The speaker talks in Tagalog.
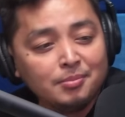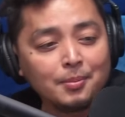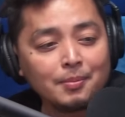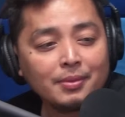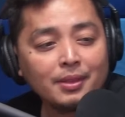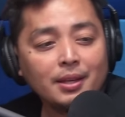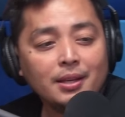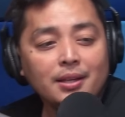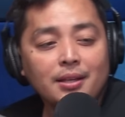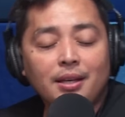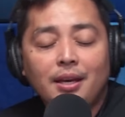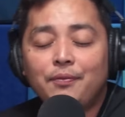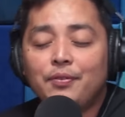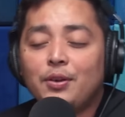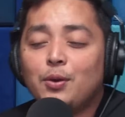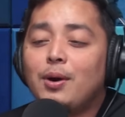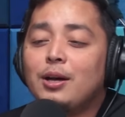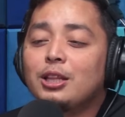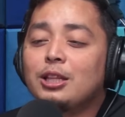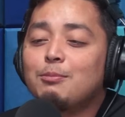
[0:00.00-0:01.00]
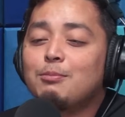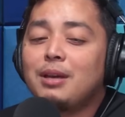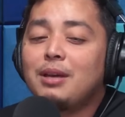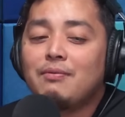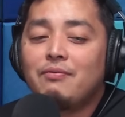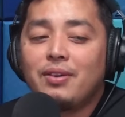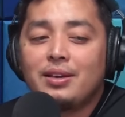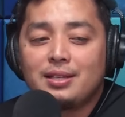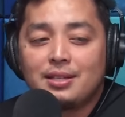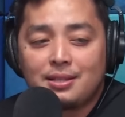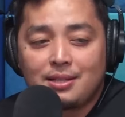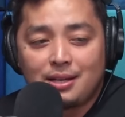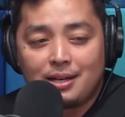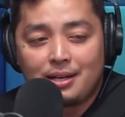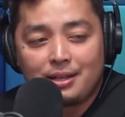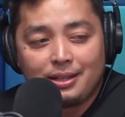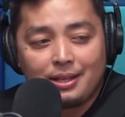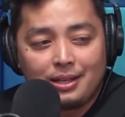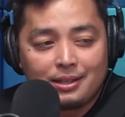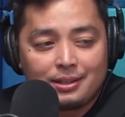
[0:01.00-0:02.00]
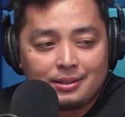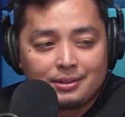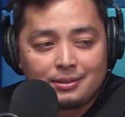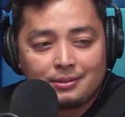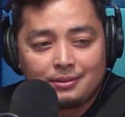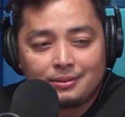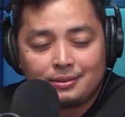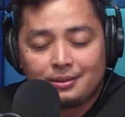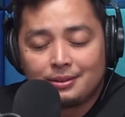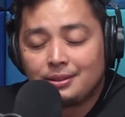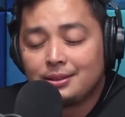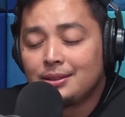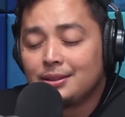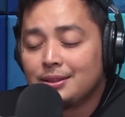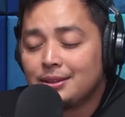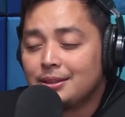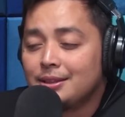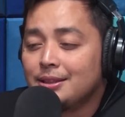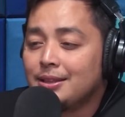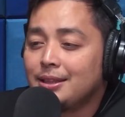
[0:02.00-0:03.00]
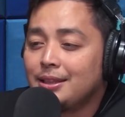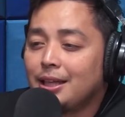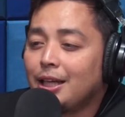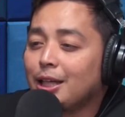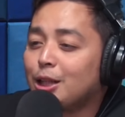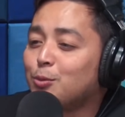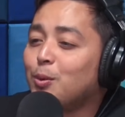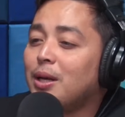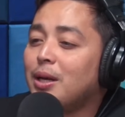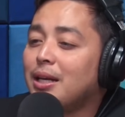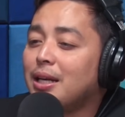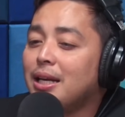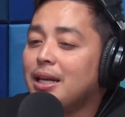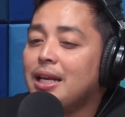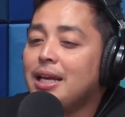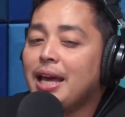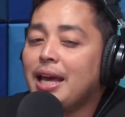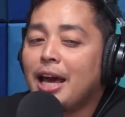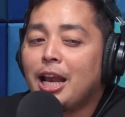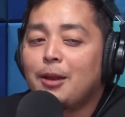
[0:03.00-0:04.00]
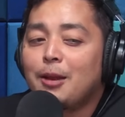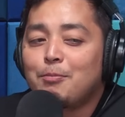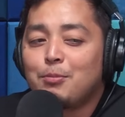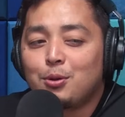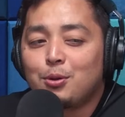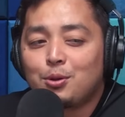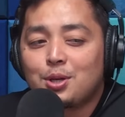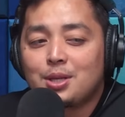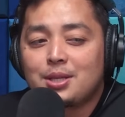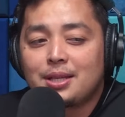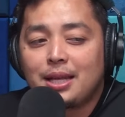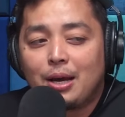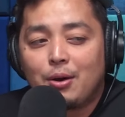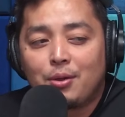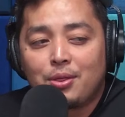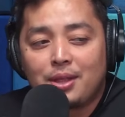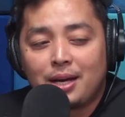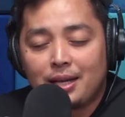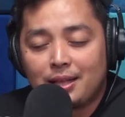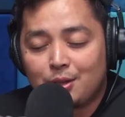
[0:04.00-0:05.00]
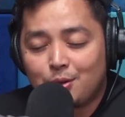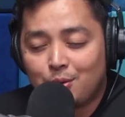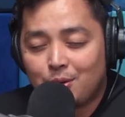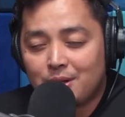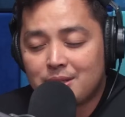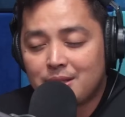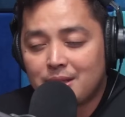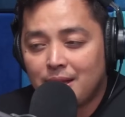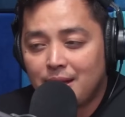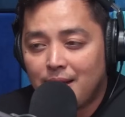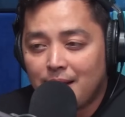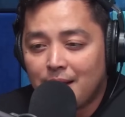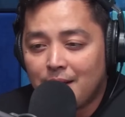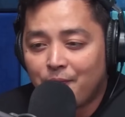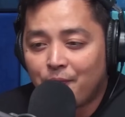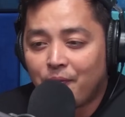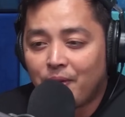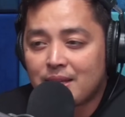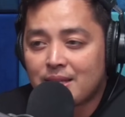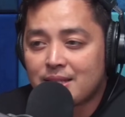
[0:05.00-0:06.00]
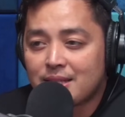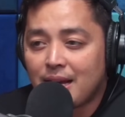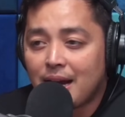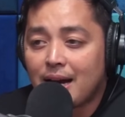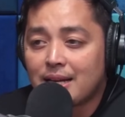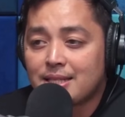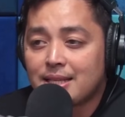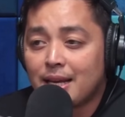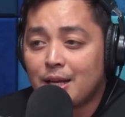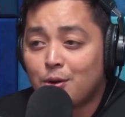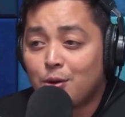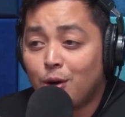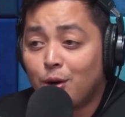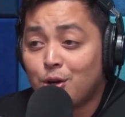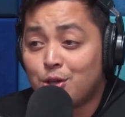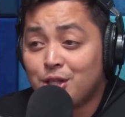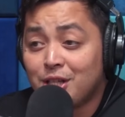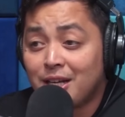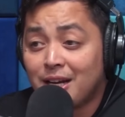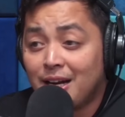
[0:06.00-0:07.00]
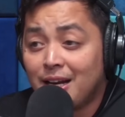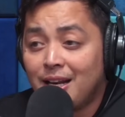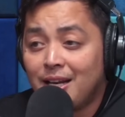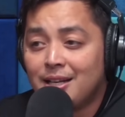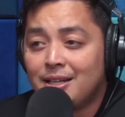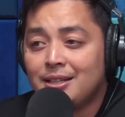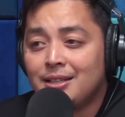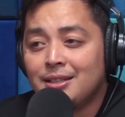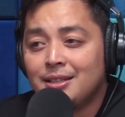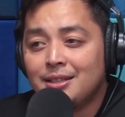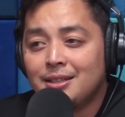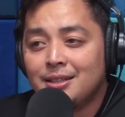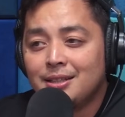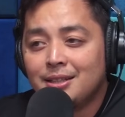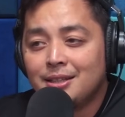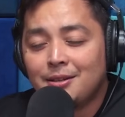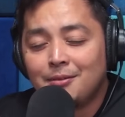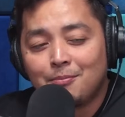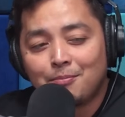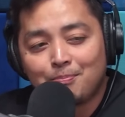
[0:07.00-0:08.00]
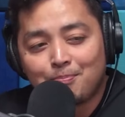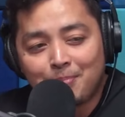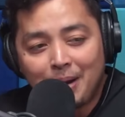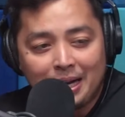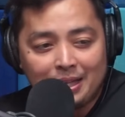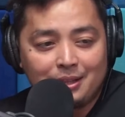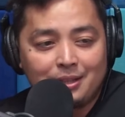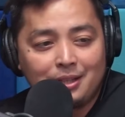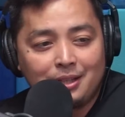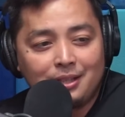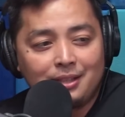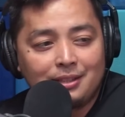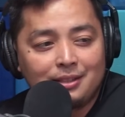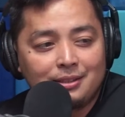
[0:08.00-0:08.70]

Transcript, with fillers: Mm. If you want to be a vegetarian, it will really help you to stay on that course if it's a psychological pattern.